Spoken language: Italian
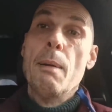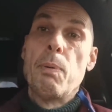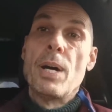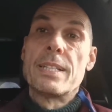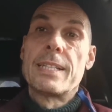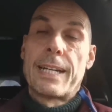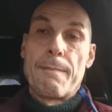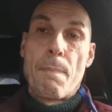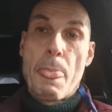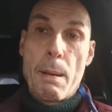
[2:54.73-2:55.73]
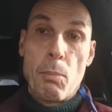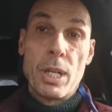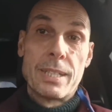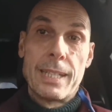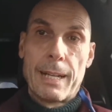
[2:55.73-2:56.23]
Può essere, può
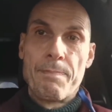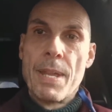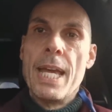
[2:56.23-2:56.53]
essere,